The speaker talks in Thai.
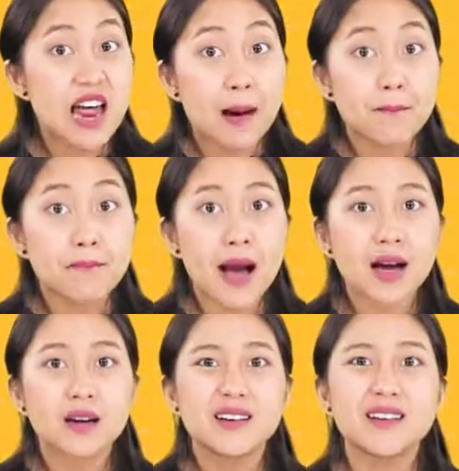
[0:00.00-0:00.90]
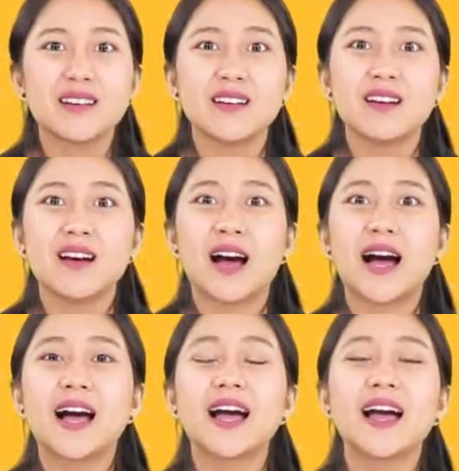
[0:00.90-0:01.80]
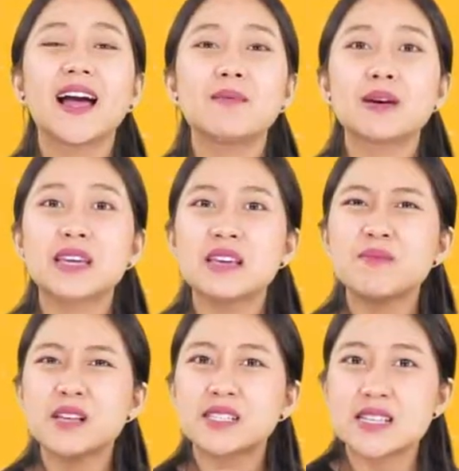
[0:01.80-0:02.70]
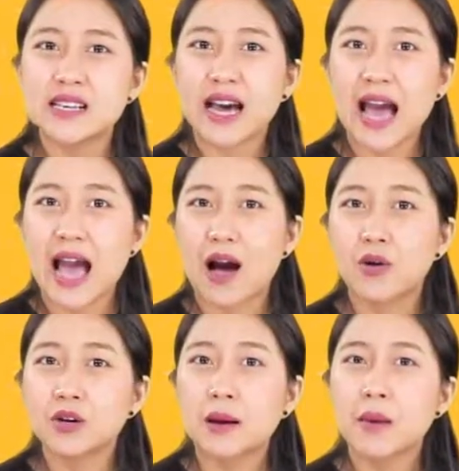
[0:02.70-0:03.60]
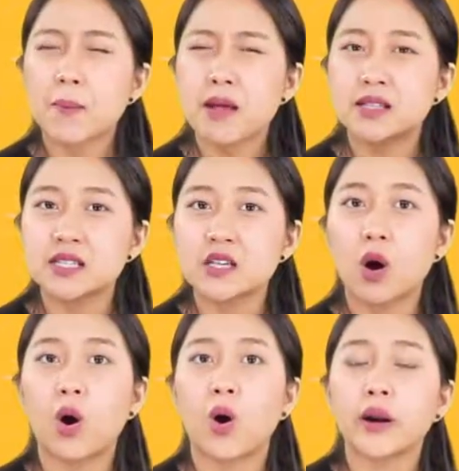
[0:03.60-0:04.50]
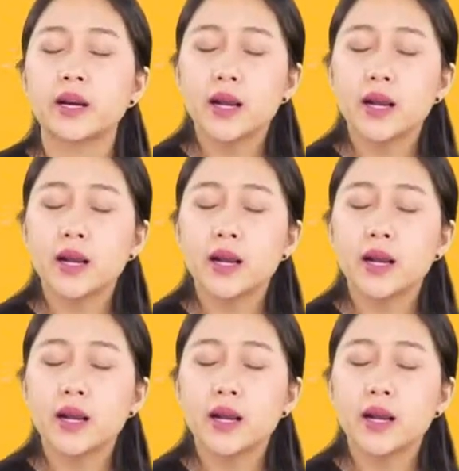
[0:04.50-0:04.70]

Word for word: ดำมากขึ้นเมื่อกี้มีสีขาวทำให้เป็นสีอ่อน